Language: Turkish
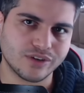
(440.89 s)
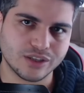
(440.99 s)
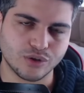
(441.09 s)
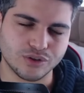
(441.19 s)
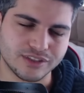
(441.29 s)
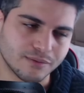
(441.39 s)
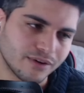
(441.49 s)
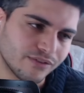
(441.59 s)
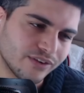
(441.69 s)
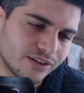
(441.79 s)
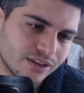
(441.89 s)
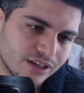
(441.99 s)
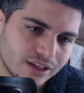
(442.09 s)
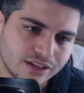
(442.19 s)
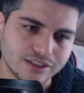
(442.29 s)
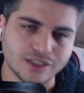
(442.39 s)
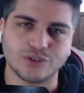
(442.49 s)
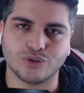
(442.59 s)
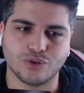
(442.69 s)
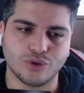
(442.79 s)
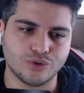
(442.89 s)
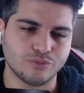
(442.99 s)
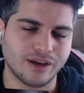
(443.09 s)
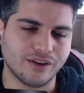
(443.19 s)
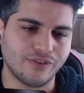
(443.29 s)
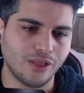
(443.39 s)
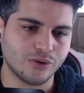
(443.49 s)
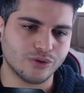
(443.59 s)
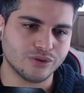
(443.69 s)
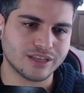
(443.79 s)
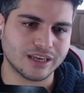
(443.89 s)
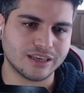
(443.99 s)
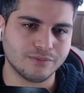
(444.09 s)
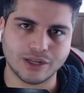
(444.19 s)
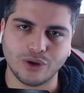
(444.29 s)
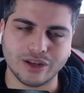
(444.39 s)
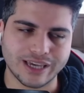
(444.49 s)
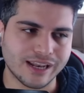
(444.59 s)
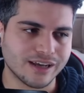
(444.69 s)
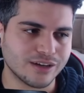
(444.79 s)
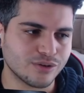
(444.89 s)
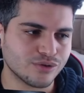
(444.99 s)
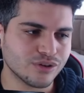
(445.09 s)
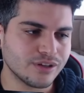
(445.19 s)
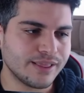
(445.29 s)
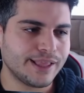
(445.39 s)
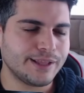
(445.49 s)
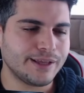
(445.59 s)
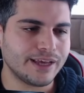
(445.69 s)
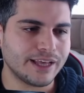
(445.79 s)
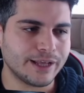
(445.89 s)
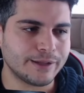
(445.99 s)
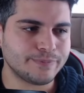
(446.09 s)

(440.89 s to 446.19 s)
Yani göstermeye falan çalışıyordu. Öyle durumlar falan oldu sanki. Bana öyle geldi daha doğrusu. Ee,